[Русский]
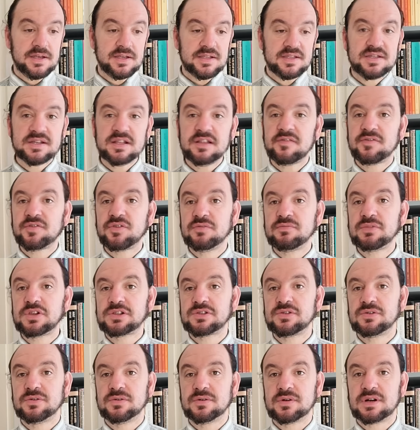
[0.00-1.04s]
Дело в том,
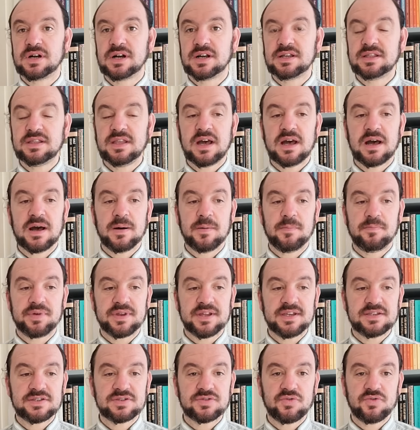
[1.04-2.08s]
что когда
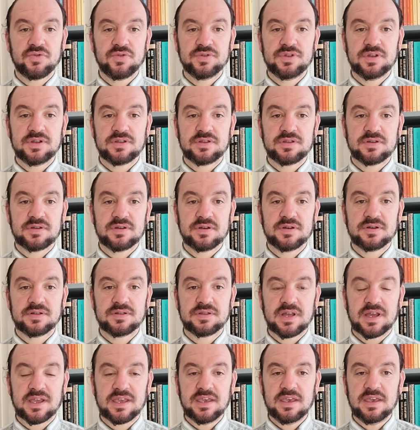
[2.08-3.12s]
происходят э,
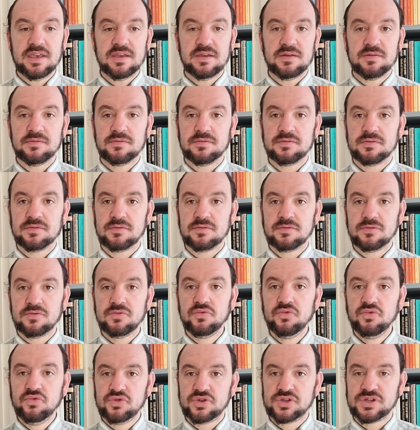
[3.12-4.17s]
такие
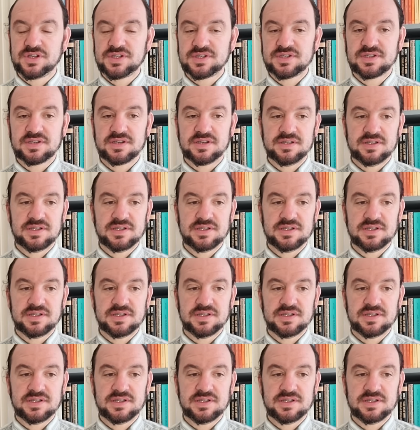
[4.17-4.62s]
ужасы.